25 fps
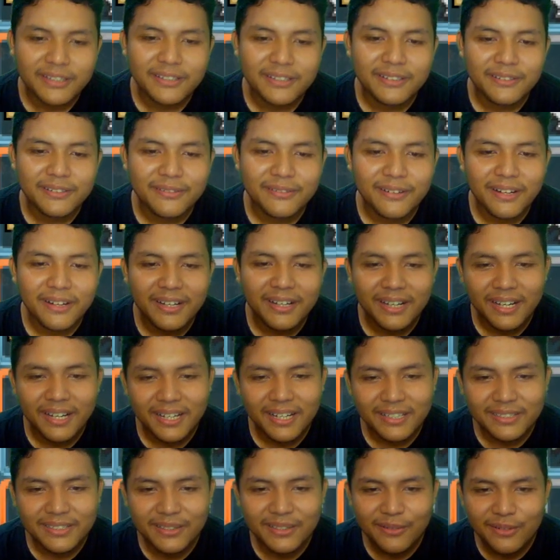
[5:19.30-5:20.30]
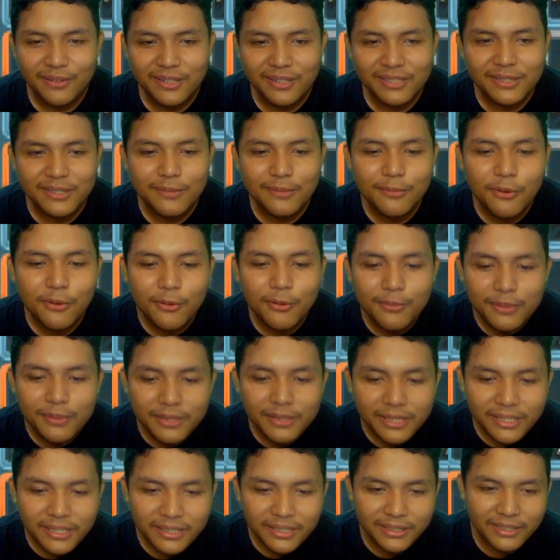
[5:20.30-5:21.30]
Wah kacau guys, saya mau
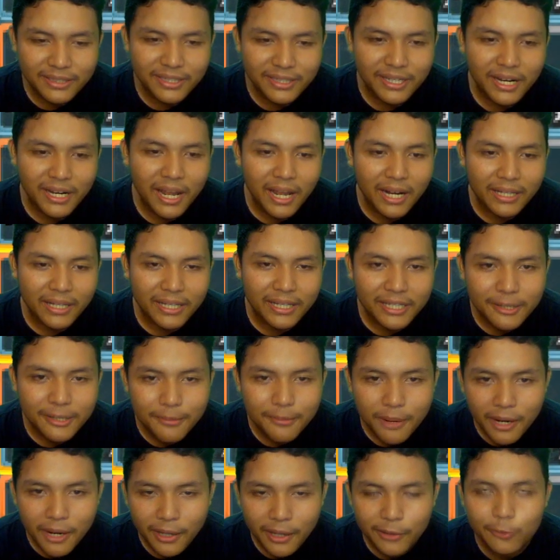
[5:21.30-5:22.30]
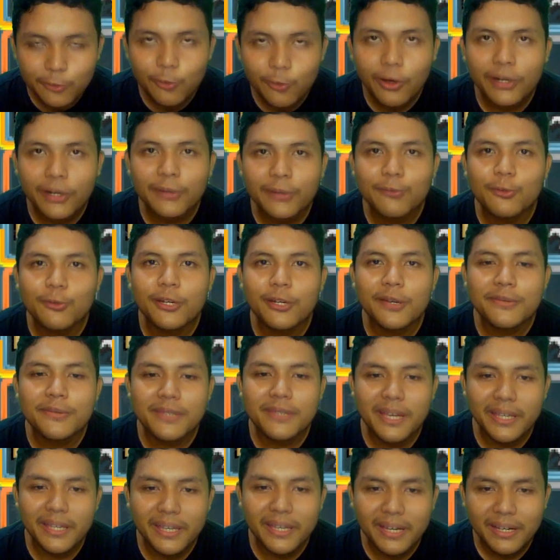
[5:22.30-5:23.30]
beli dikira harganya bakal 2000 ribu
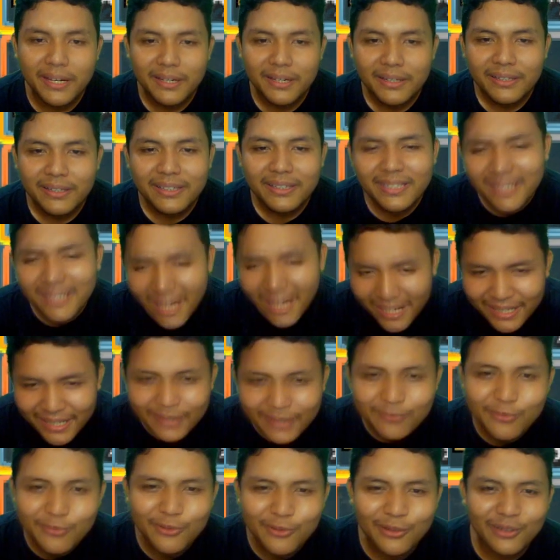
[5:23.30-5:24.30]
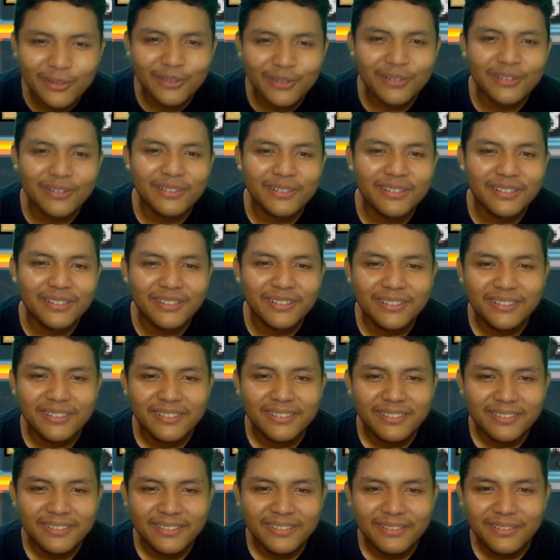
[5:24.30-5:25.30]
saja 3000 loh
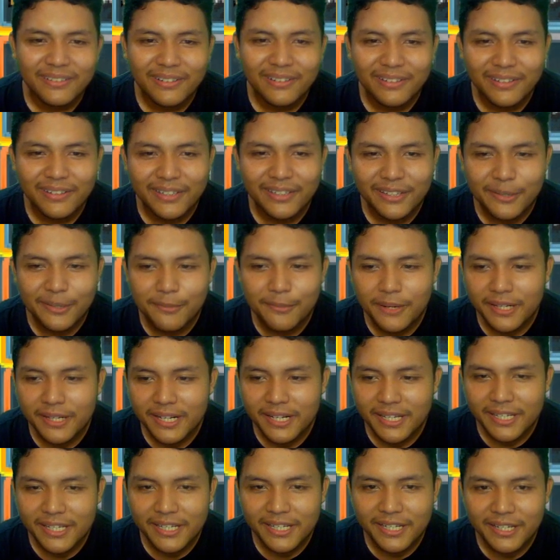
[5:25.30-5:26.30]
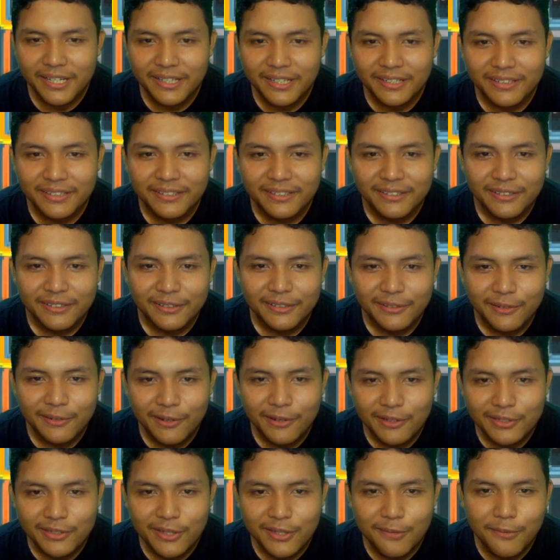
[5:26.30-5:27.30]
Oh kita break lagi dah Oh
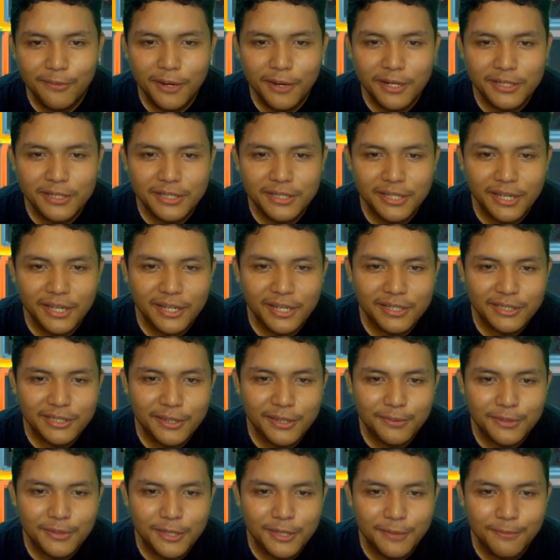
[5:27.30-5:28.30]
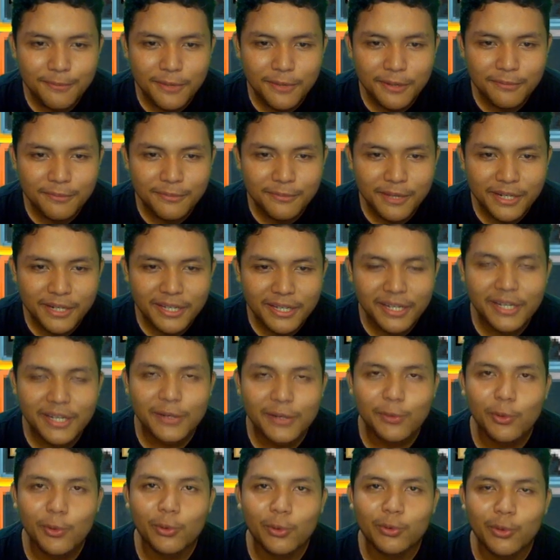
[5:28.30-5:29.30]
saya males ya skip-skipan biar kalian
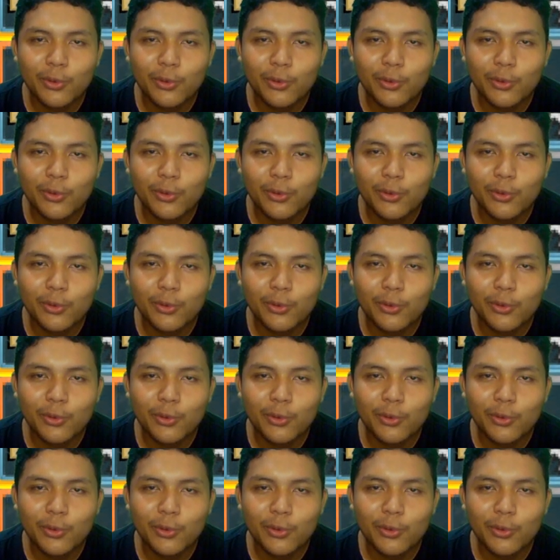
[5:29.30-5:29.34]
nonton